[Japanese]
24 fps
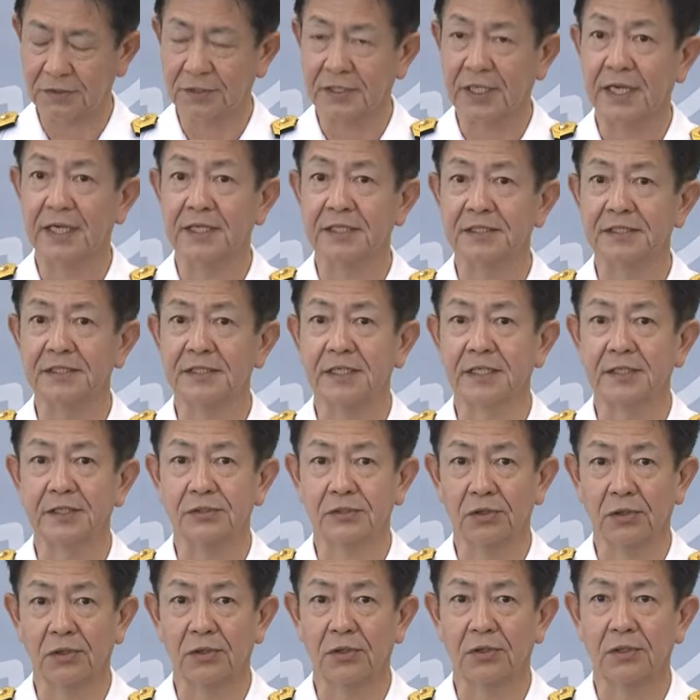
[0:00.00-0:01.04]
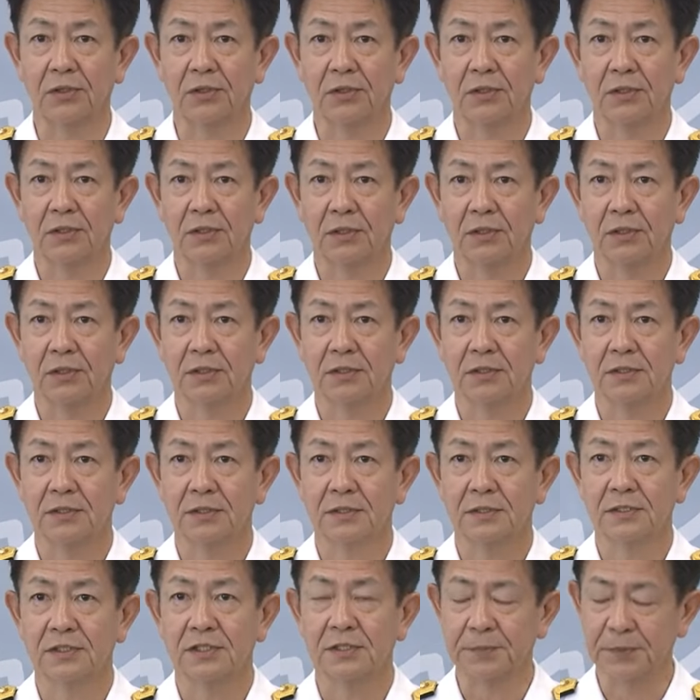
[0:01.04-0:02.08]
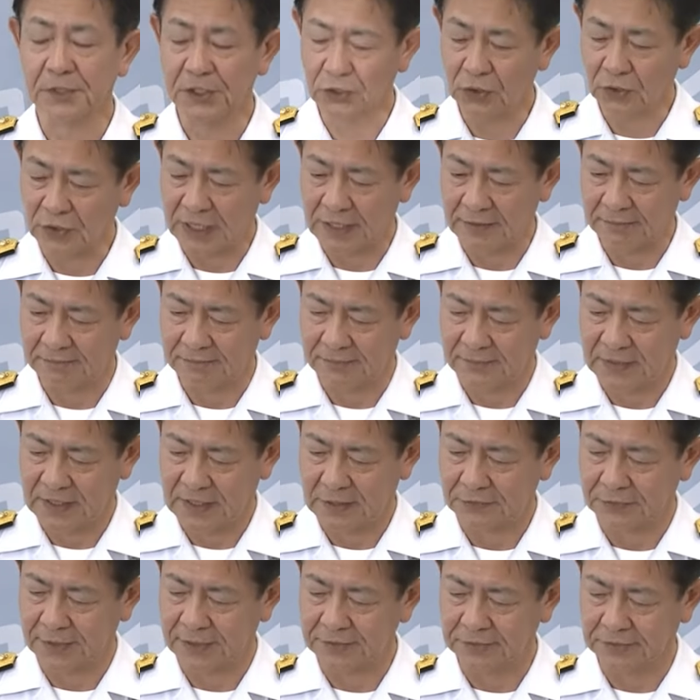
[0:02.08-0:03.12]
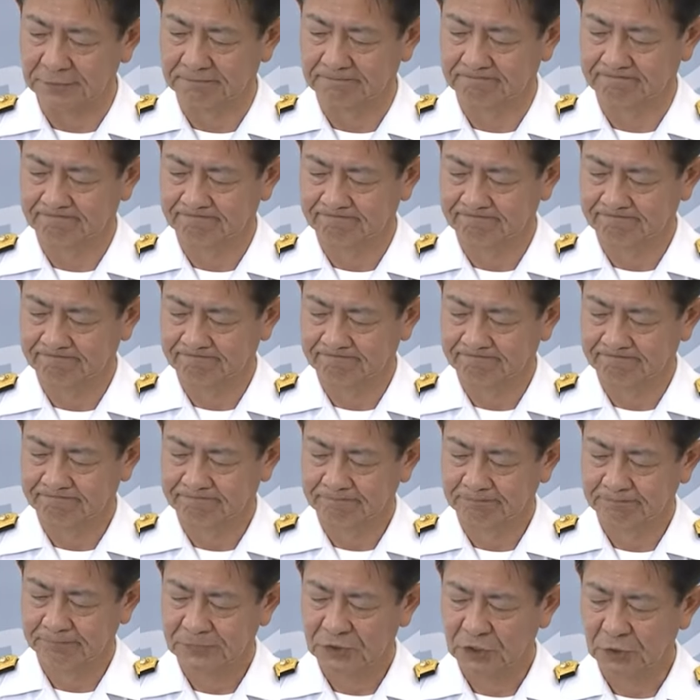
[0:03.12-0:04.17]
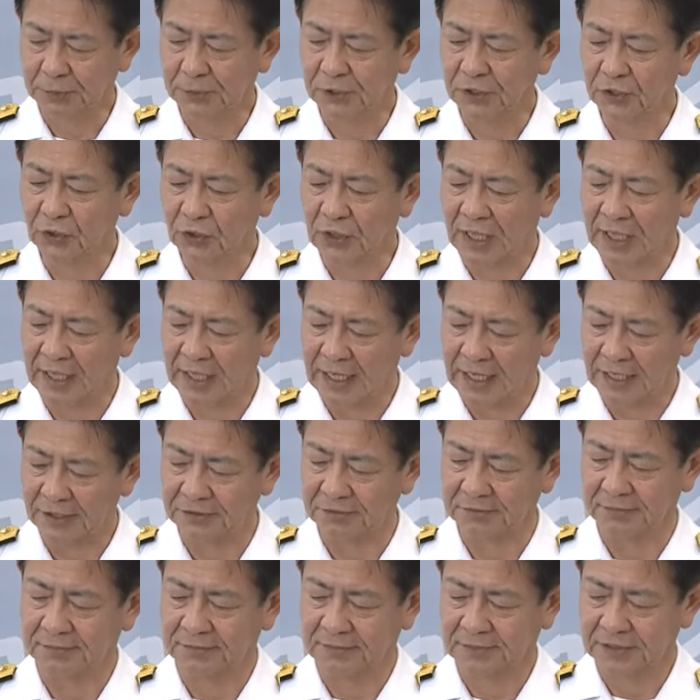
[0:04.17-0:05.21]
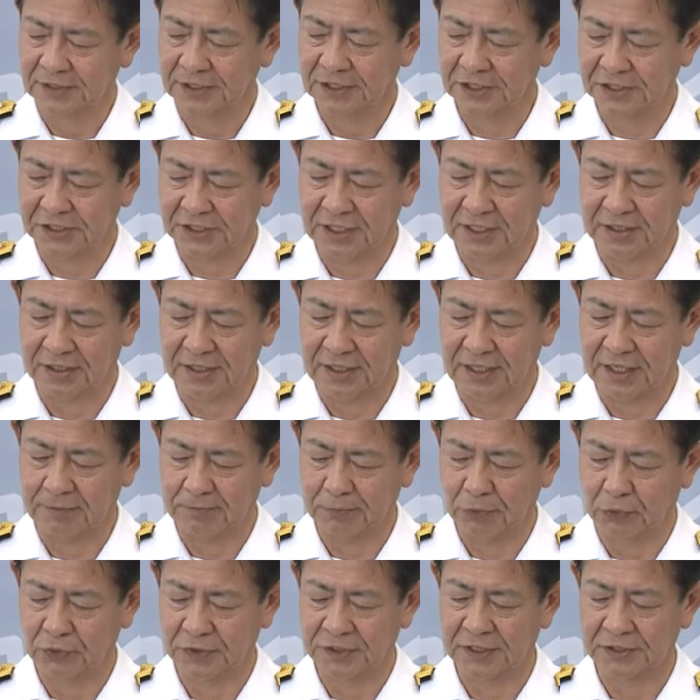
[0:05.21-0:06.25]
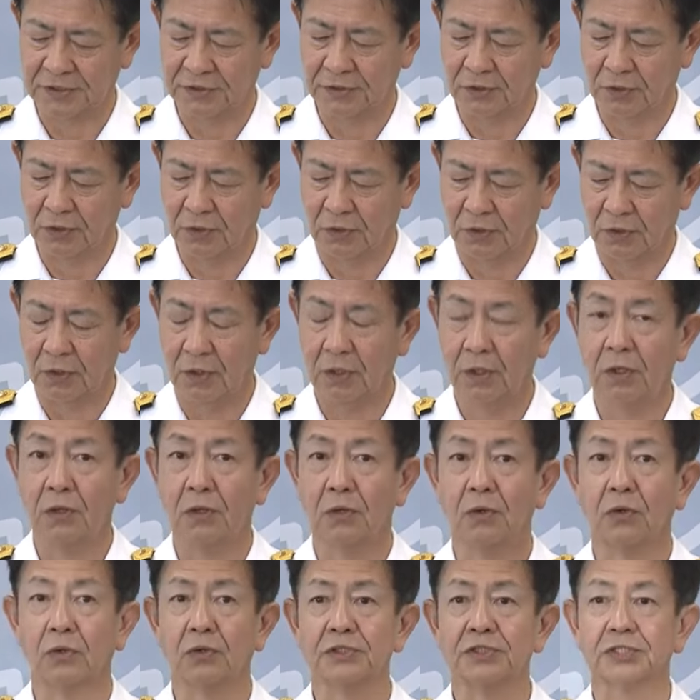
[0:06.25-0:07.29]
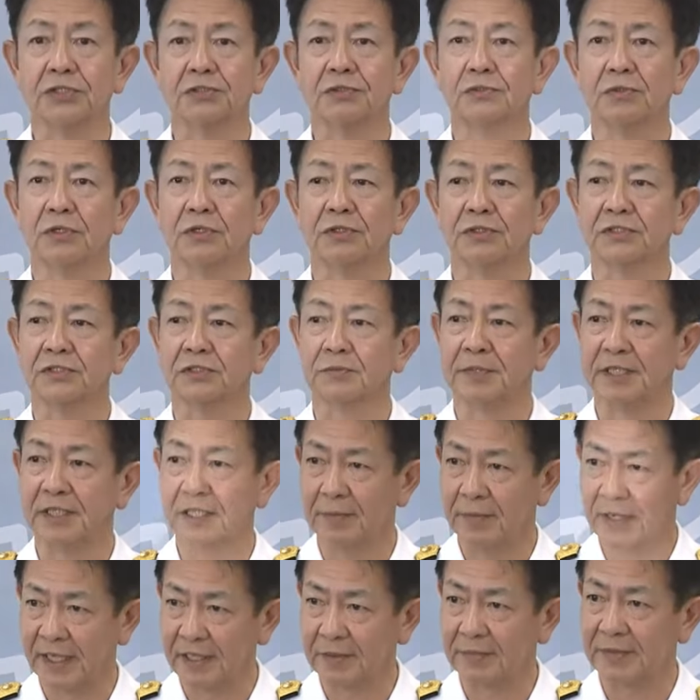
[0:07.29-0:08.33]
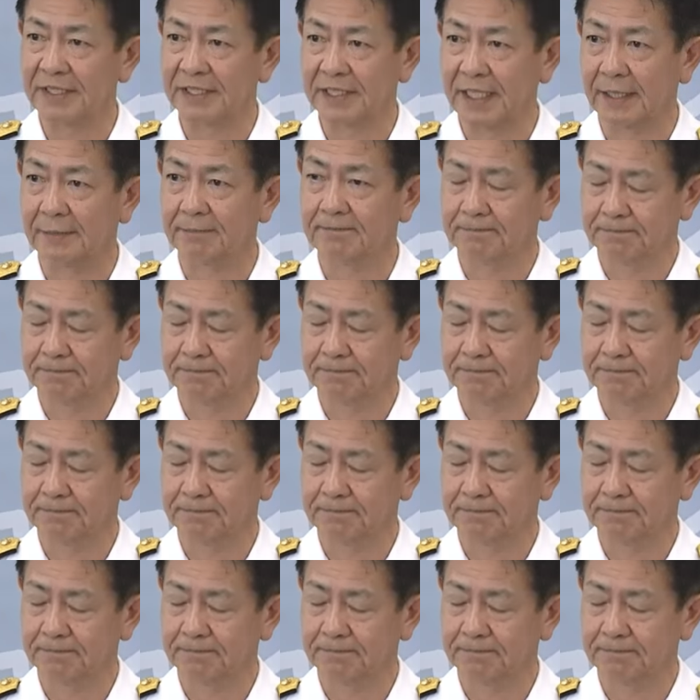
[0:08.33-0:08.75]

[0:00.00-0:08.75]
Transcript: 体制とスピード感あふれる、スピード感ある意思決定プロセスの構築を進めてまいりました。